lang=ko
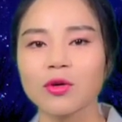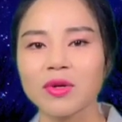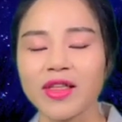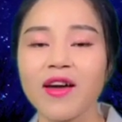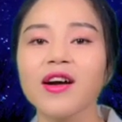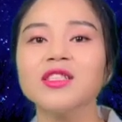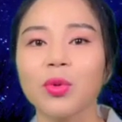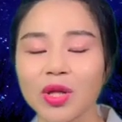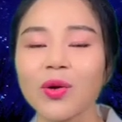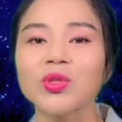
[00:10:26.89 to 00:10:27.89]
정말 대항하지
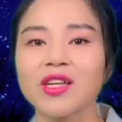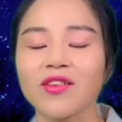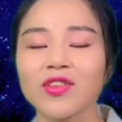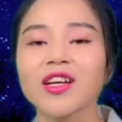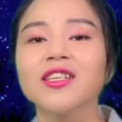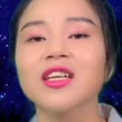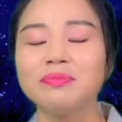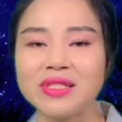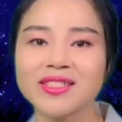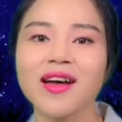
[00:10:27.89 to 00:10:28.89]
못할 것이라고 했는데
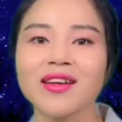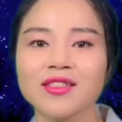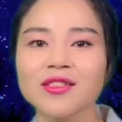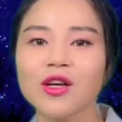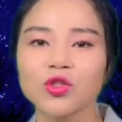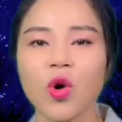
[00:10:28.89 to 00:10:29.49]
그들의 미사일은